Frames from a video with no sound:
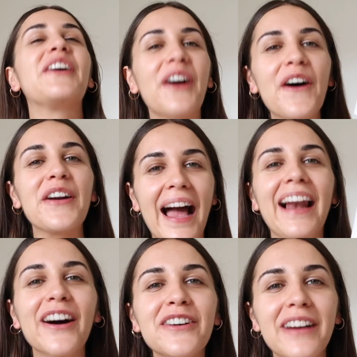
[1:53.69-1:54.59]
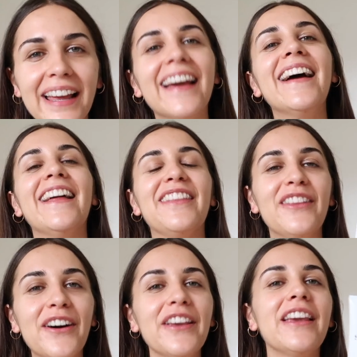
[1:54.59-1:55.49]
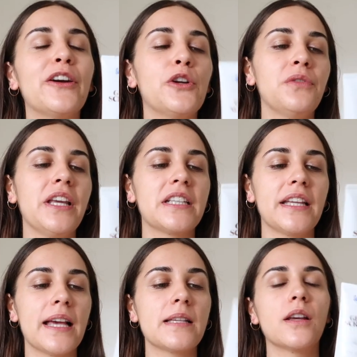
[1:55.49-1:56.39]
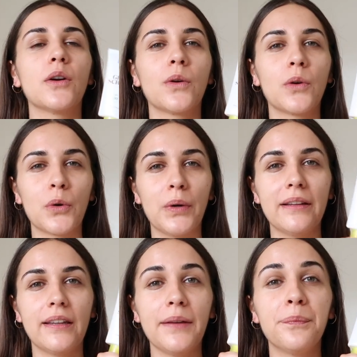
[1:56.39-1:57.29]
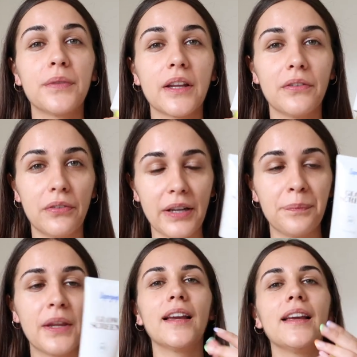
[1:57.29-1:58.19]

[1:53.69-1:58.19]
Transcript: koralowej, no i również jest cruelty free.